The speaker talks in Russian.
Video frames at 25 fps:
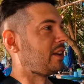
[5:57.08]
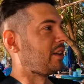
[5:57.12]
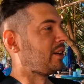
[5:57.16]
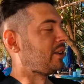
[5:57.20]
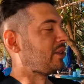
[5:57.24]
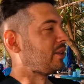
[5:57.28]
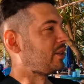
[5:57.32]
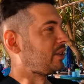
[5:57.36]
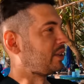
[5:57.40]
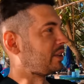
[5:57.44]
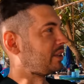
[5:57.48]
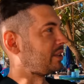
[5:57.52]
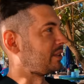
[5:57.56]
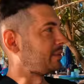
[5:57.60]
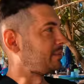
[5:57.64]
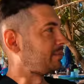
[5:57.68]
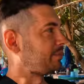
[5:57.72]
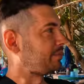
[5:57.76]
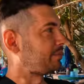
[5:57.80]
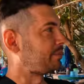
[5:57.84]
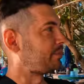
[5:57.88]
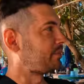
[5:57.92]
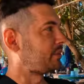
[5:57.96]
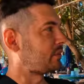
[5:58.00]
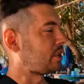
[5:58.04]
Вот.
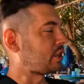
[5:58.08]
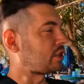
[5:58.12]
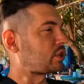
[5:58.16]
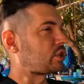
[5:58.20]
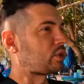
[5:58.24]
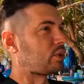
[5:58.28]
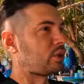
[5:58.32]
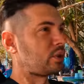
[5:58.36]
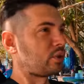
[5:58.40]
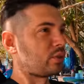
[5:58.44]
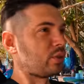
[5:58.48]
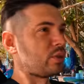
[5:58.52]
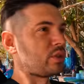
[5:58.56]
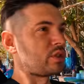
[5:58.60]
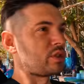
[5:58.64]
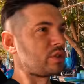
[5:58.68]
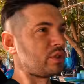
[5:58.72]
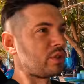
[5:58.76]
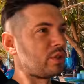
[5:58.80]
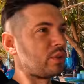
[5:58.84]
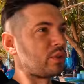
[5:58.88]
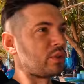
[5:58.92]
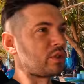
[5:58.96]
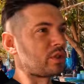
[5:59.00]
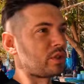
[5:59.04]
Так что это
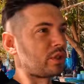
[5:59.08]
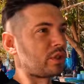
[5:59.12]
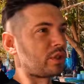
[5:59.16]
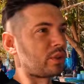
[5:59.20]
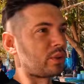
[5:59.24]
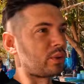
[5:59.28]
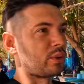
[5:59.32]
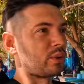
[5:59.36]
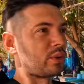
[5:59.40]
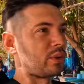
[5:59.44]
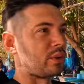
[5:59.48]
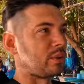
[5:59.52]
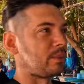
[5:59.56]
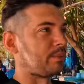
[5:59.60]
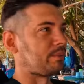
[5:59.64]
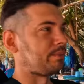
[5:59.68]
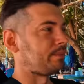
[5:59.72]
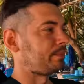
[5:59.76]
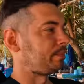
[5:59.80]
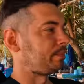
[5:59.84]
очень и очень круто.